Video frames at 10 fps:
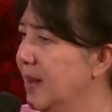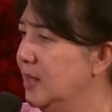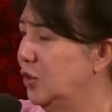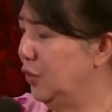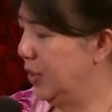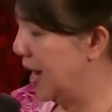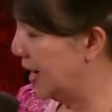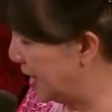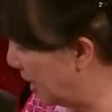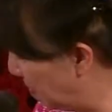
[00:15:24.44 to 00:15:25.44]

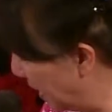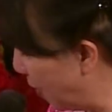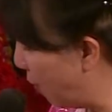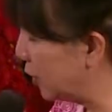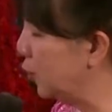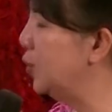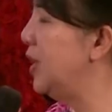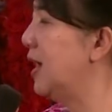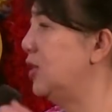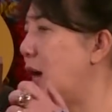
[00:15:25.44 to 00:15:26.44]
Saudara dan pada waktu
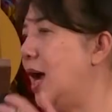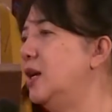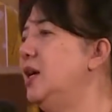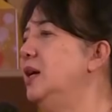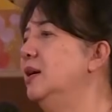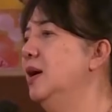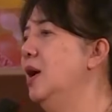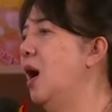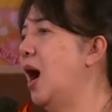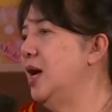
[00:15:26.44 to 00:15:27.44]
dia cari,
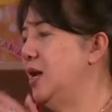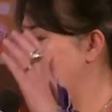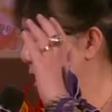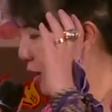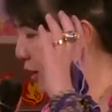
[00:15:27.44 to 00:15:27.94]
akhirnya dia